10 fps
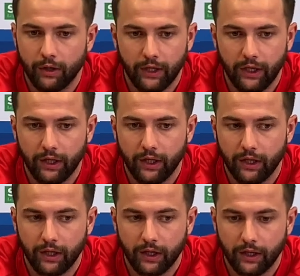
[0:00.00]

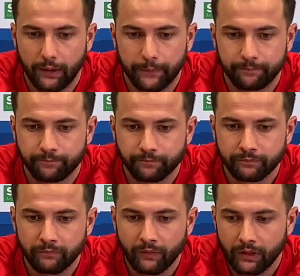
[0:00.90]
et,
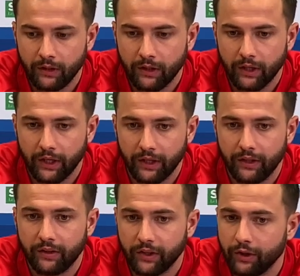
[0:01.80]
et
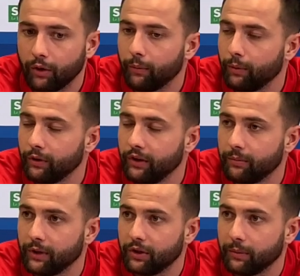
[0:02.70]
d'essayer de remporter
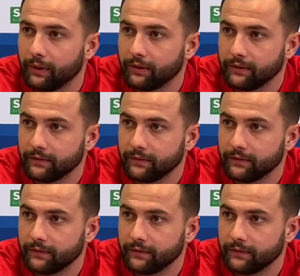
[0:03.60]
ce match demain.